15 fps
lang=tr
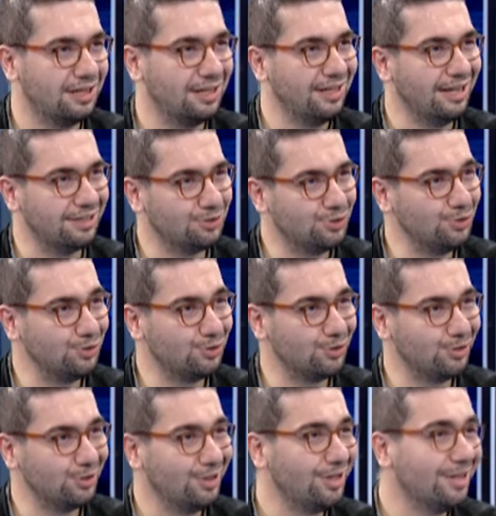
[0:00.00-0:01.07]
Yani çünkü
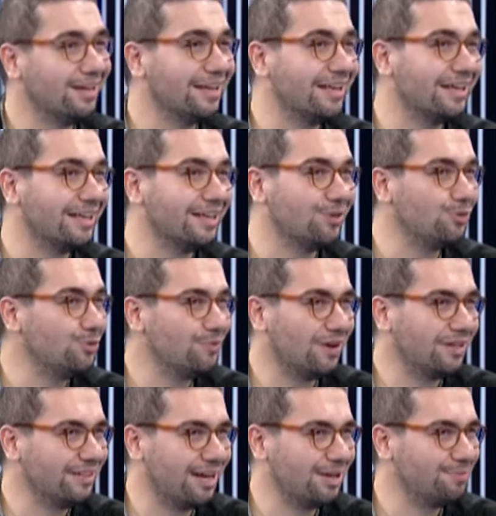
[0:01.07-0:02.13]
e,
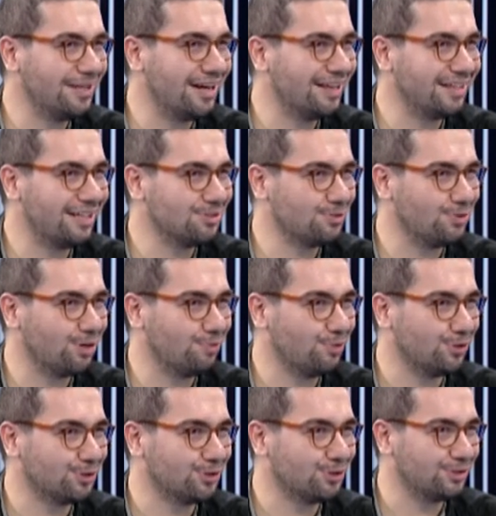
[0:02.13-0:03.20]
ünvanlar bir yerden sonra
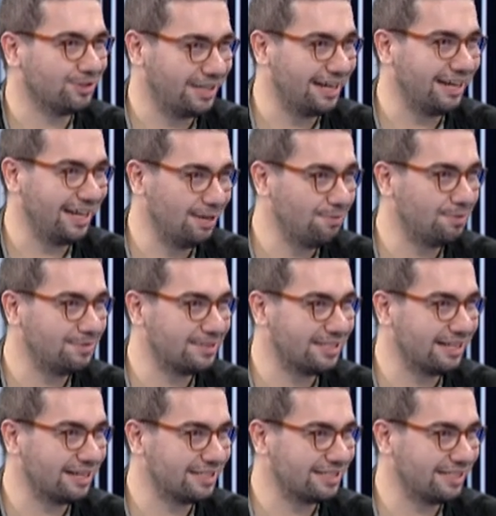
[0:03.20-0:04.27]
boş. Yani hmm. hepimizden
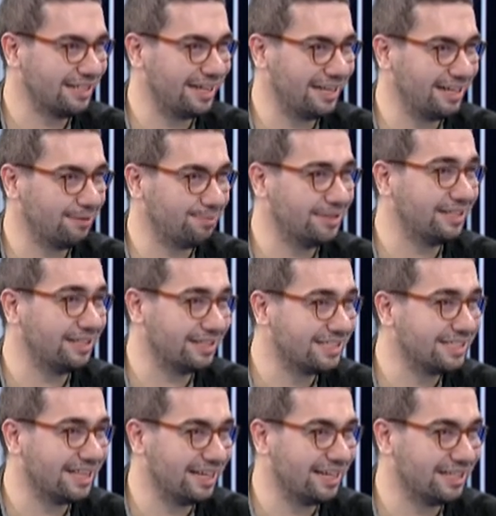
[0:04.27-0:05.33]
aslında geriye bir iskelet